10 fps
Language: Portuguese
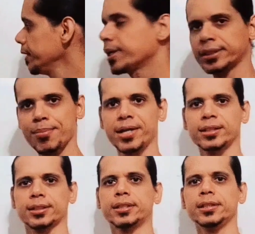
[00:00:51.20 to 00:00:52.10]
e a
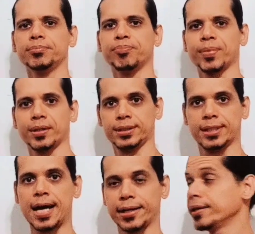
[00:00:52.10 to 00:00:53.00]
semelhança aqui
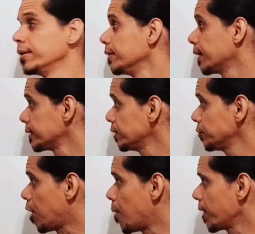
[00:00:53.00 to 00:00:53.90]
se dá, né, da
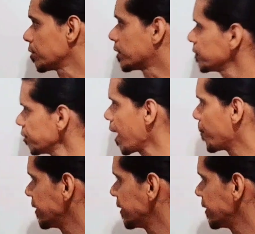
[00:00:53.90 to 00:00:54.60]
seguinte forma, olha só, se você olhar